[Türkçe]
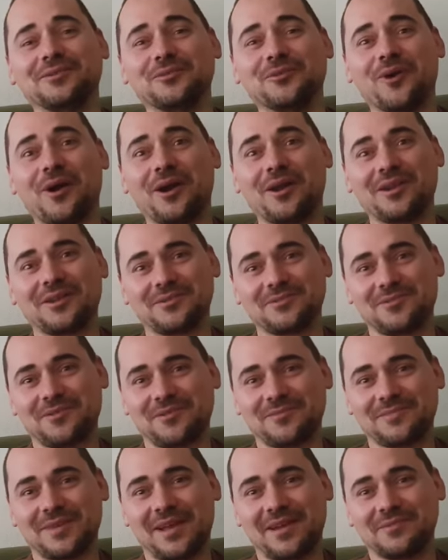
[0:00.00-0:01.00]

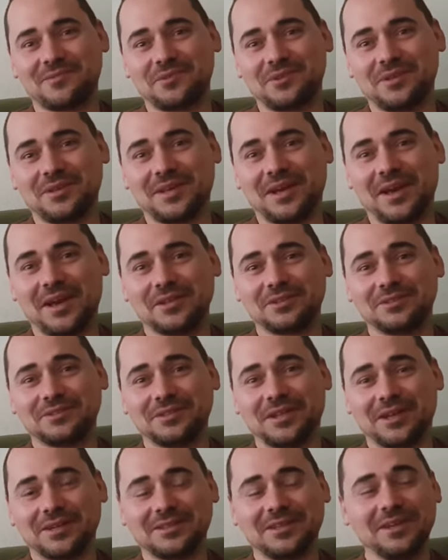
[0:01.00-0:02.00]
yuvarlanıyorum yani bu hikaye
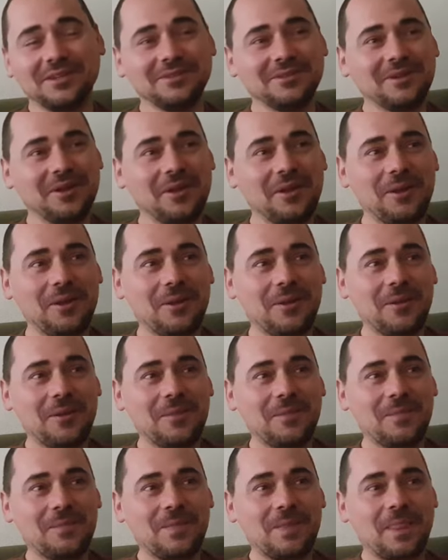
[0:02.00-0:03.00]
dinlerken.
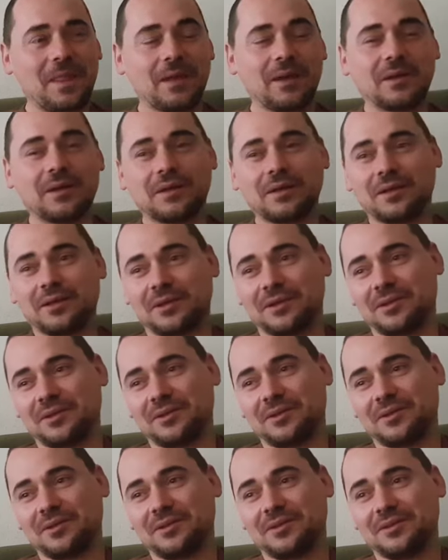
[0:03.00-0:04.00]

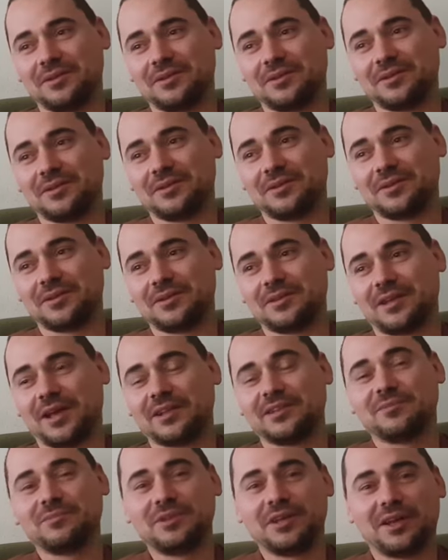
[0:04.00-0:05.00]
Ee,
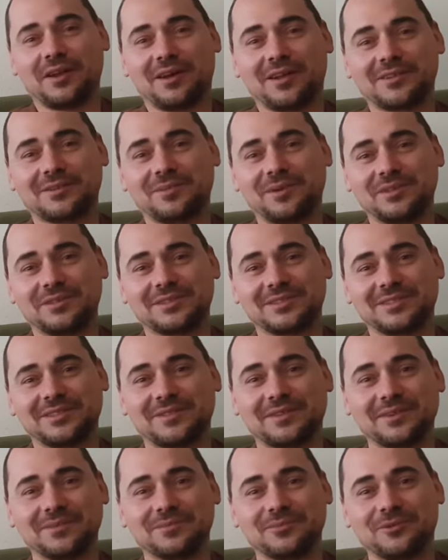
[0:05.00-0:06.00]
kendimi yere atmayı da
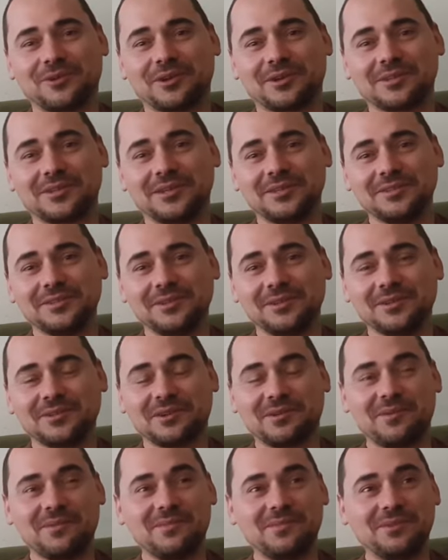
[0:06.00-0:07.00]
severim gülerken.
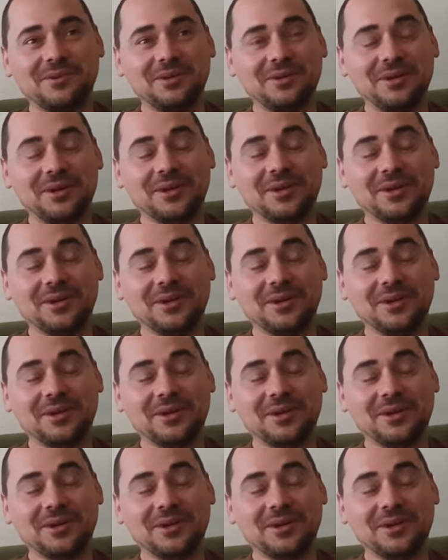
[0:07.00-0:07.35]
Tamam mı?